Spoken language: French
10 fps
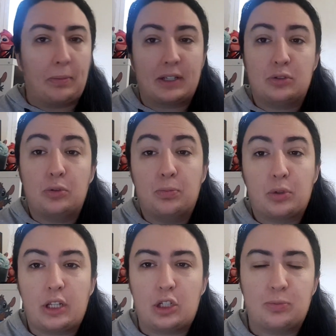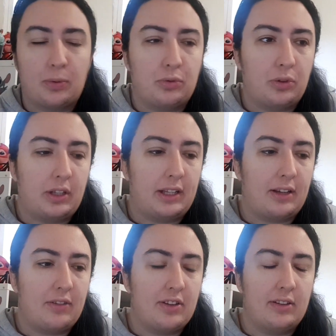Après celui de prunelle, je peux vous donner un
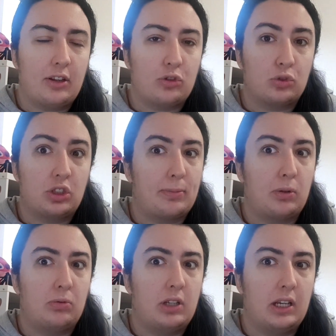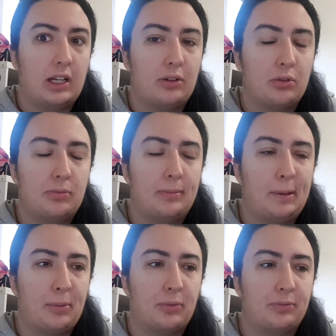avis, sachant que j'ai pas goûté les gâteaux,
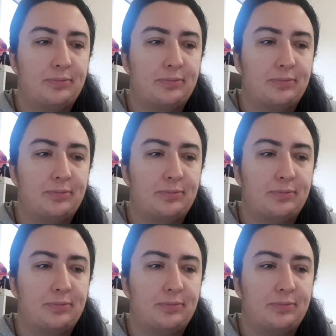mais bon.